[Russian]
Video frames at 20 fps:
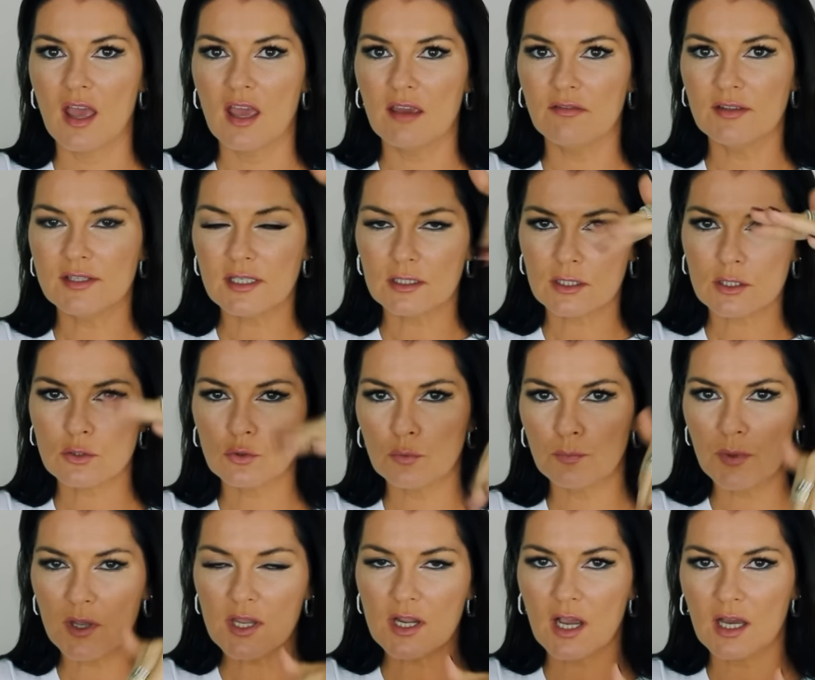И ведь эта
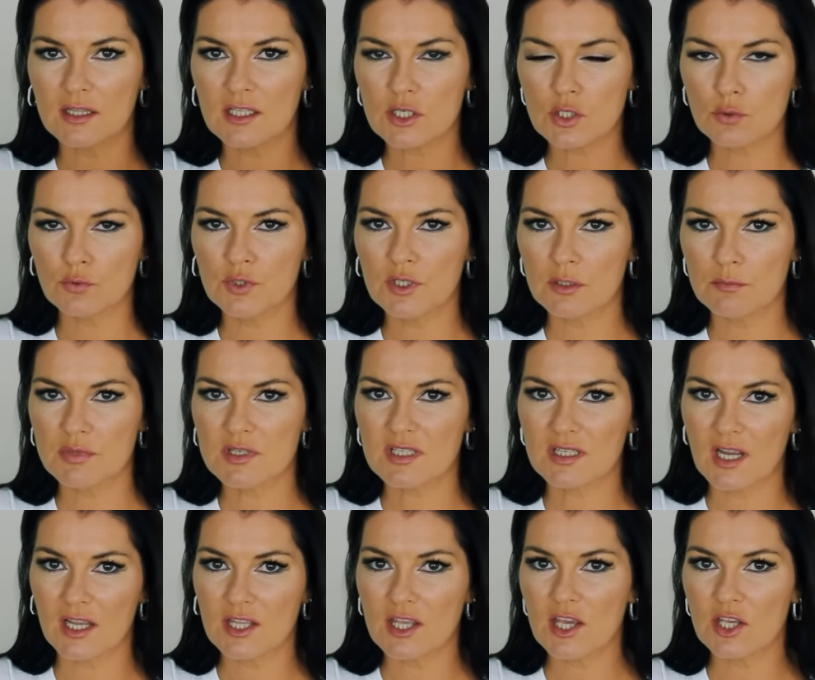ступенька, она же у них
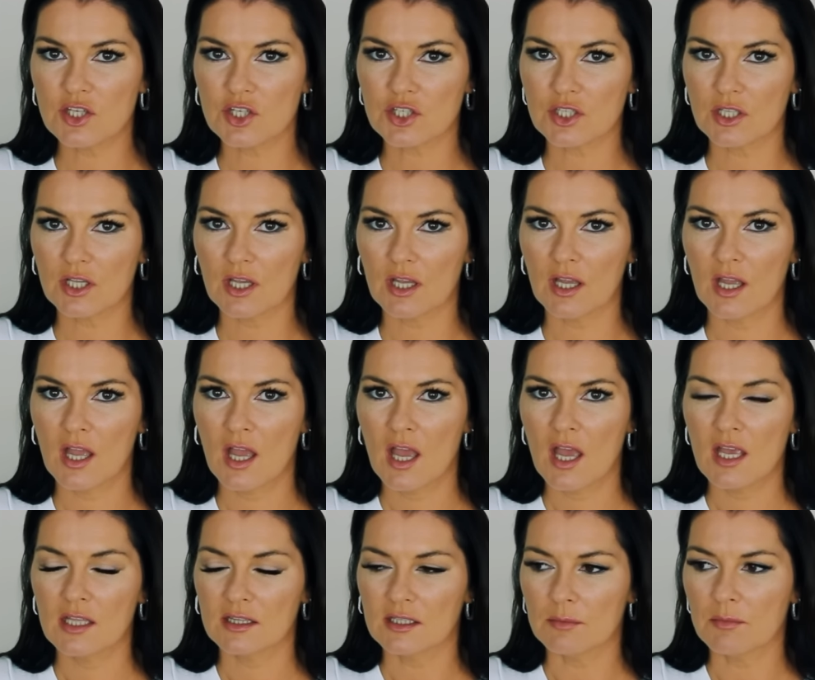бесконечная.
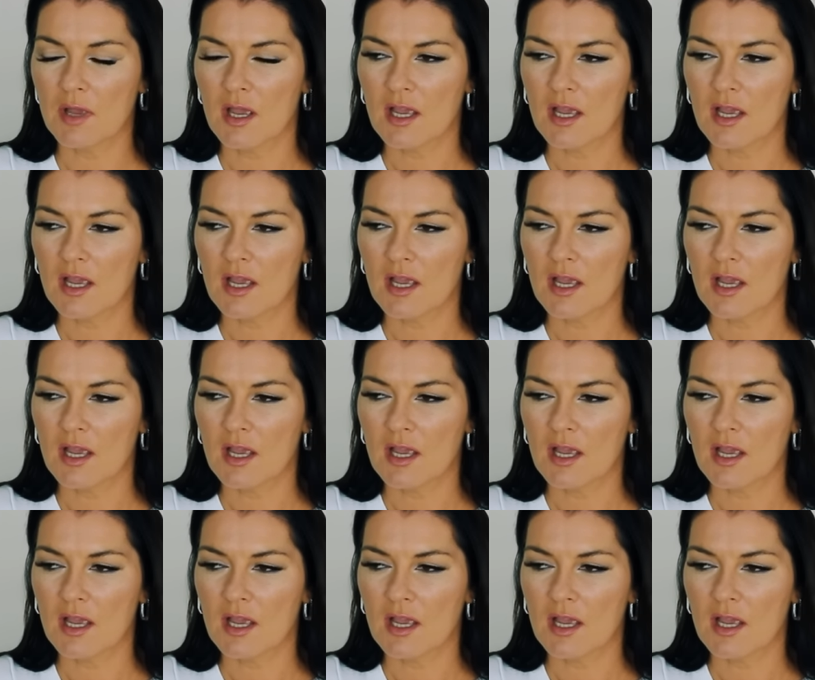Там